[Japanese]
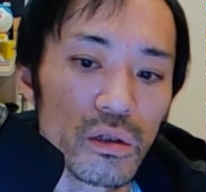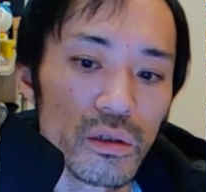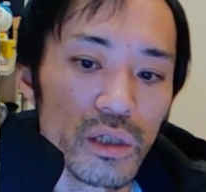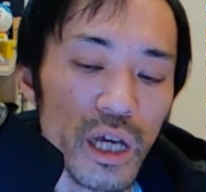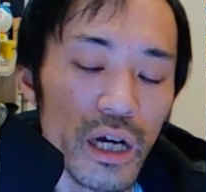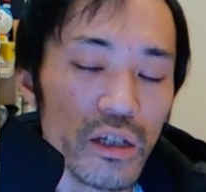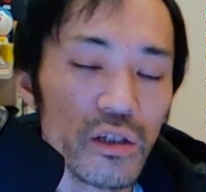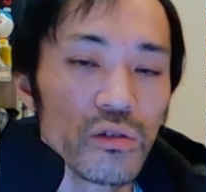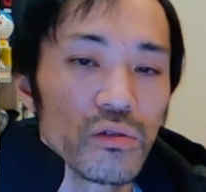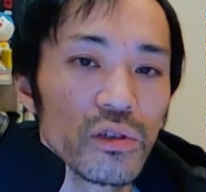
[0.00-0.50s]

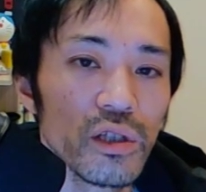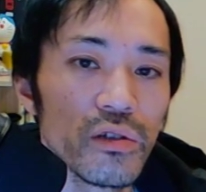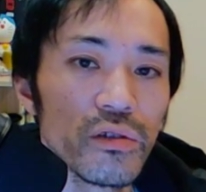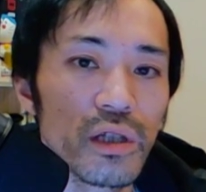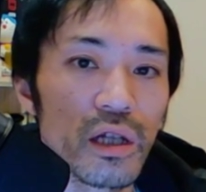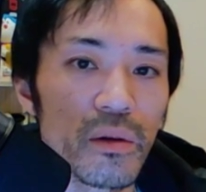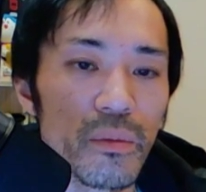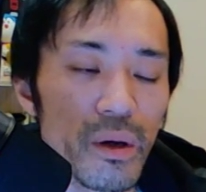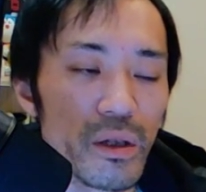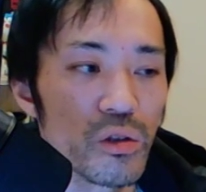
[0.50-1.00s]
野球で言う
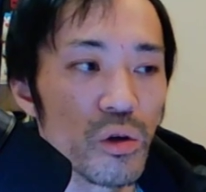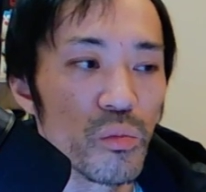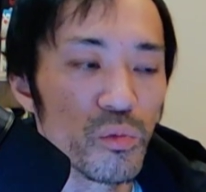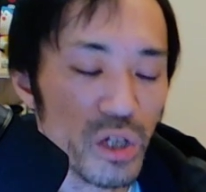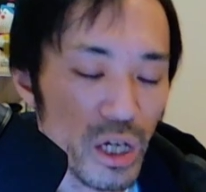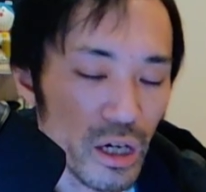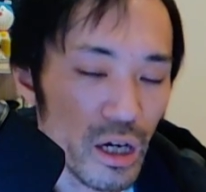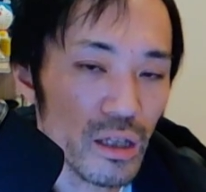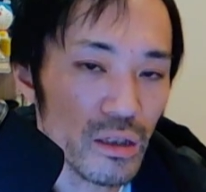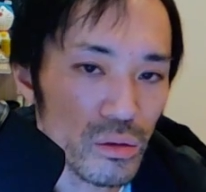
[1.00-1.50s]
ならば野
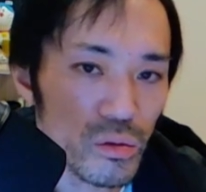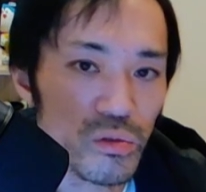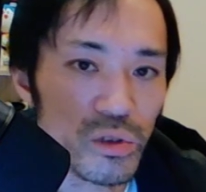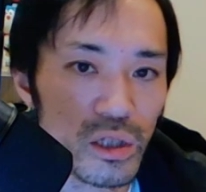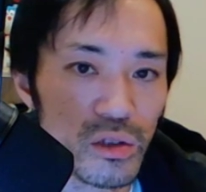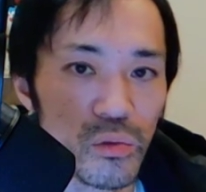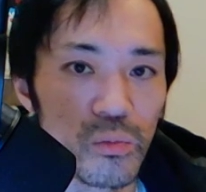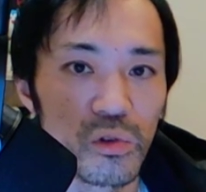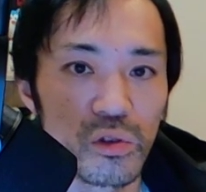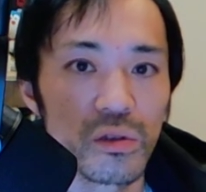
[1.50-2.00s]
村監督
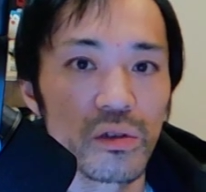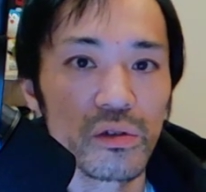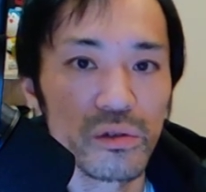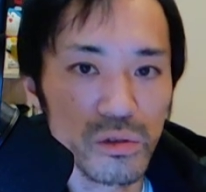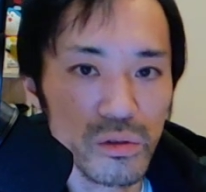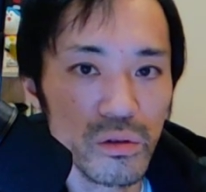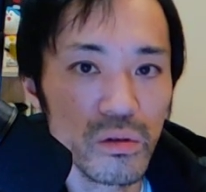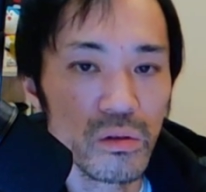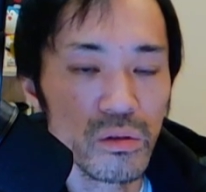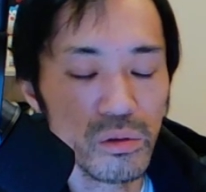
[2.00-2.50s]
だと思ってるん
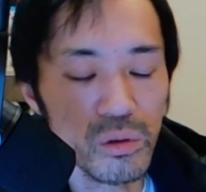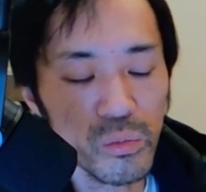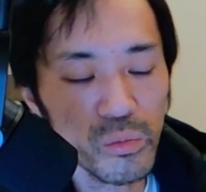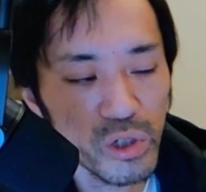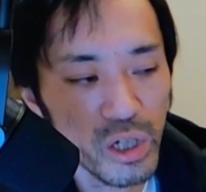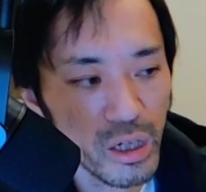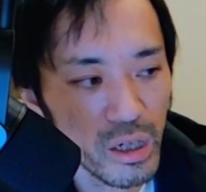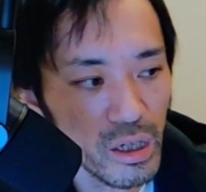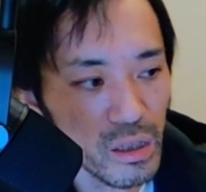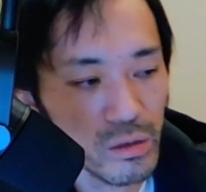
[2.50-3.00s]
ですよ野
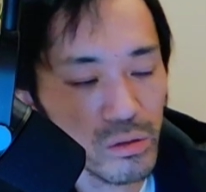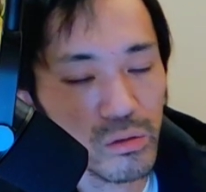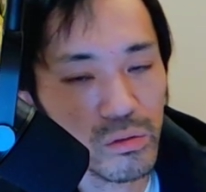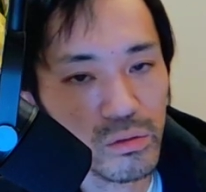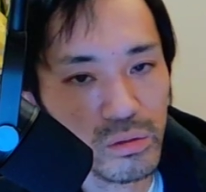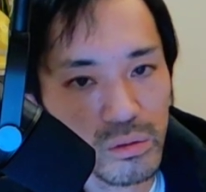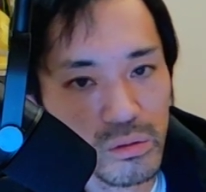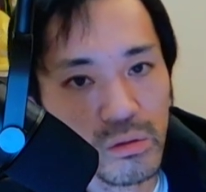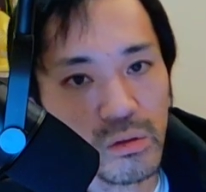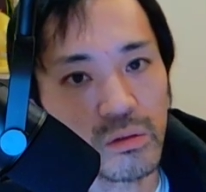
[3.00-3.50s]
村監
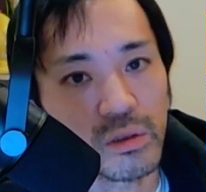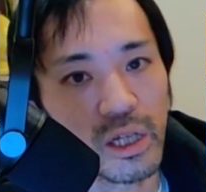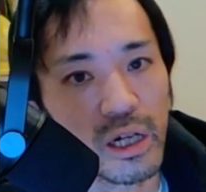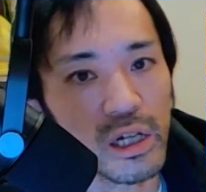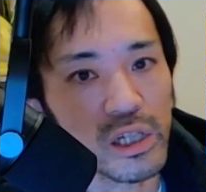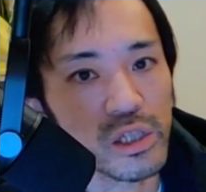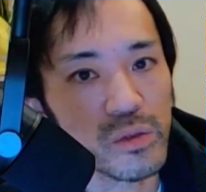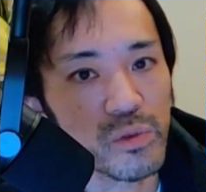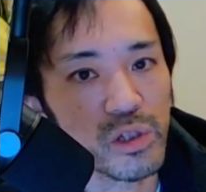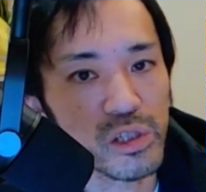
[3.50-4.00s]
督と
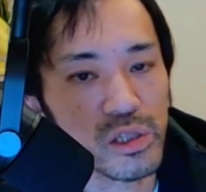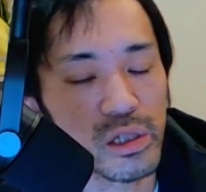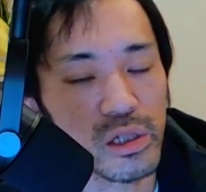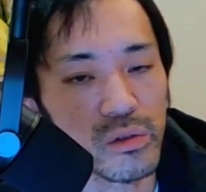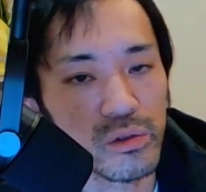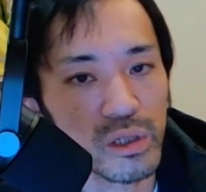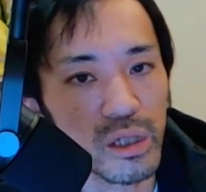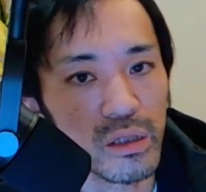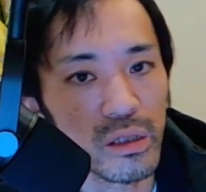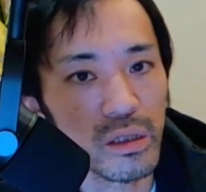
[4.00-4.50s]
長嶋茂
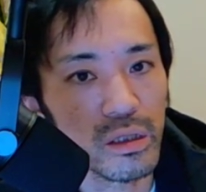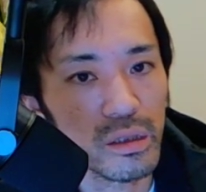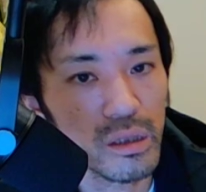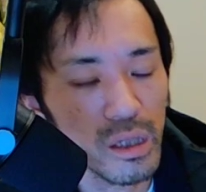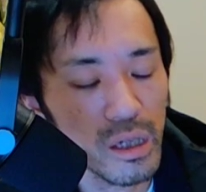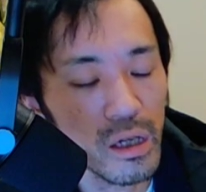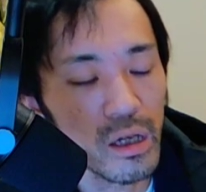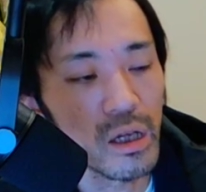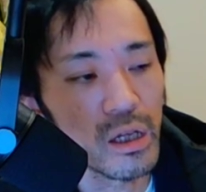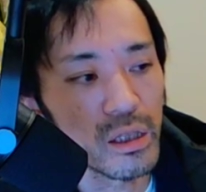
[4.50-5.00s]
雄さんだっ
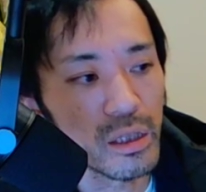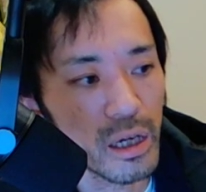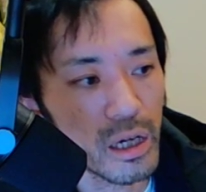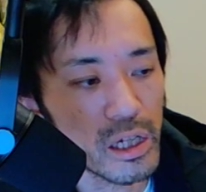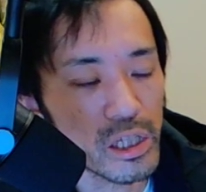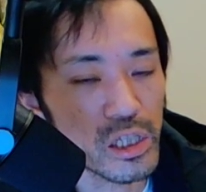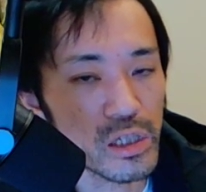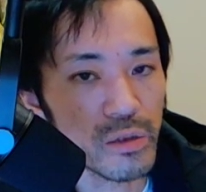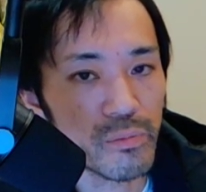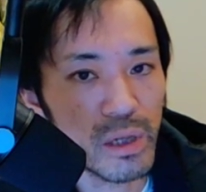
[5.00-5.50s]
たら
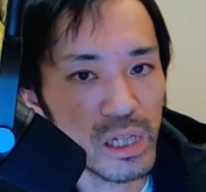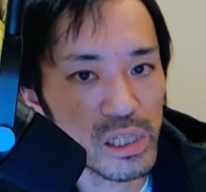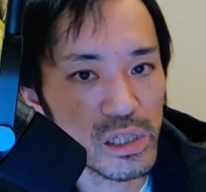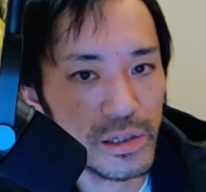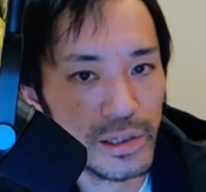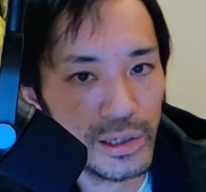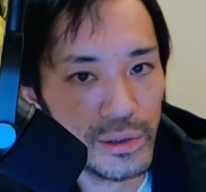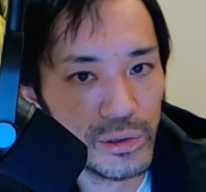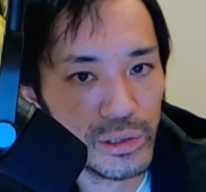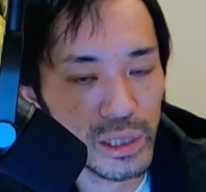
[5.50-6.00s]
長嶋
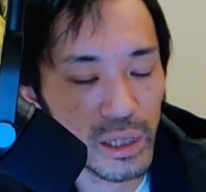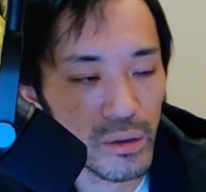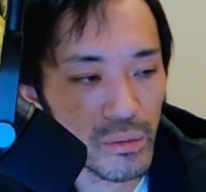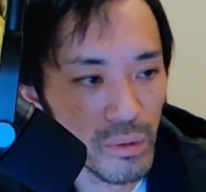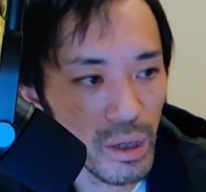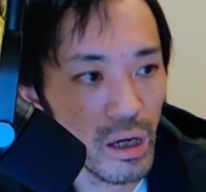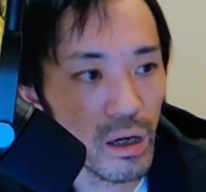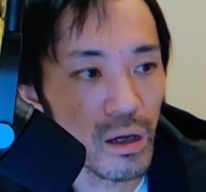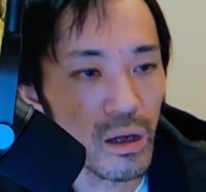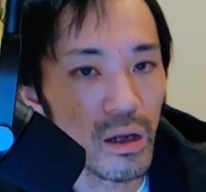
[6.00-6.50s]
茂雄さん
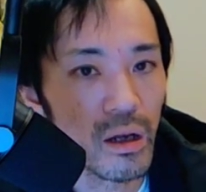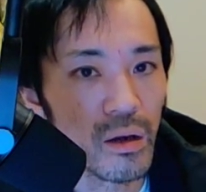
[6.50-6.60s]
は